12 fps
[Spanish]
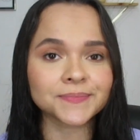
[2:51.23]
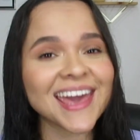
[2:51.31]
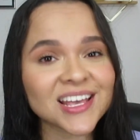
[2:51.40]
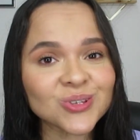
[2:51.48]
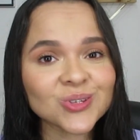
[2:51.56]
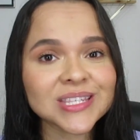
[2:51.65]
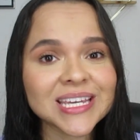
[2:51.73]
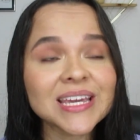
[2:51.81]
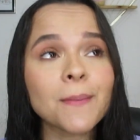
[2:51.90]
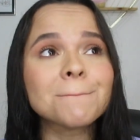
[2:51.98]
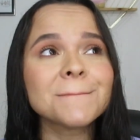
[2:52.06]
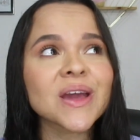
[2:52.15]
Eso
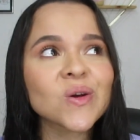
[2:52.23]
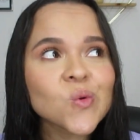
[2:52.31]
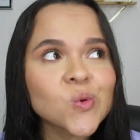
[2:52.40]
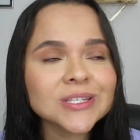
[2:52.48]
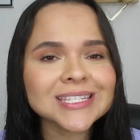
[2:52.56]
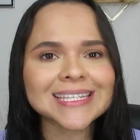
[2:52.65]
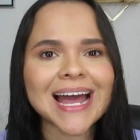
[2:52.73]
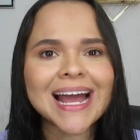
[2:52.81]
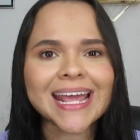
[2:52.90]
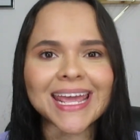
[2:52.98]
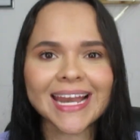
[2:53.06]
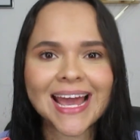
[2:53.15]
sí, me
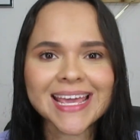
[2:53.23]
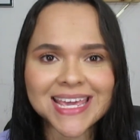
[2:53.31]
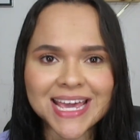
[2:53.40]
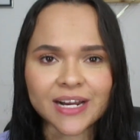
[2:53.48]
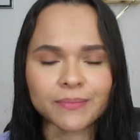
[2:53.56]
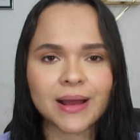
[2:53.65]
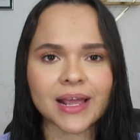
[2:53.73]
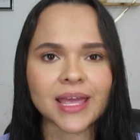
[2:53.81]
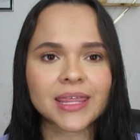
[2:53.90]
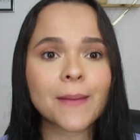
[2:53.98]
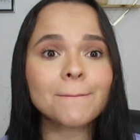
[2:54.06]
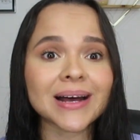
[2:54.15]
gusta que la hierba
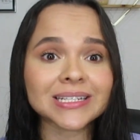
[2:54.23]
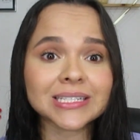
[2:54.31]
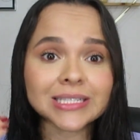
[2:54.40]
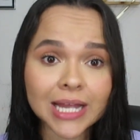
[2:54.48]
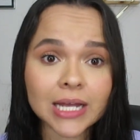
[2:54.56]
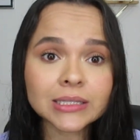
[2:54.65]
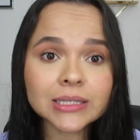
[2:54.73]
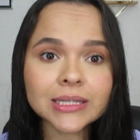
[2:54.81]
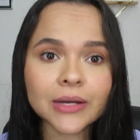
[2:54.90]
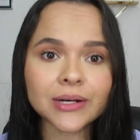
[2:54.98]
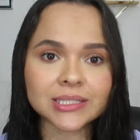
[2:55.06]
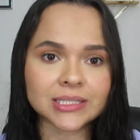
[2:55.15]
quede
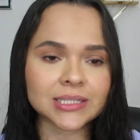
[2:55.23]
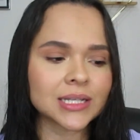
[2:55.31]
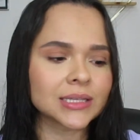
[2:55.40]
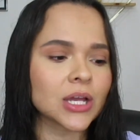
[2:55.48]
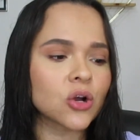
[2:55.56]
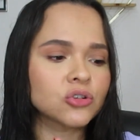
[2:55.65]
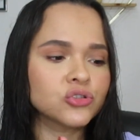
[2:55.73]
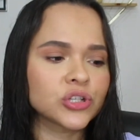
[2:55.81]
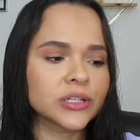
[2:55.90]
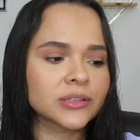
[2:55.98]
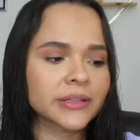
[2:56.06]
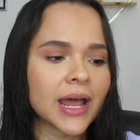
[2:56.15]
bastante, bastante
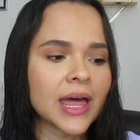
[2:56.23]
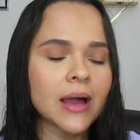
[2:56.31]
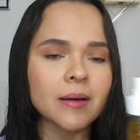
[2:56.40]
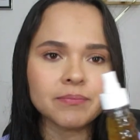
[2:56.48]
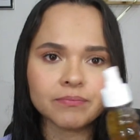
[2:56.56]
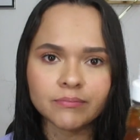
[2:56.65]
concentrada.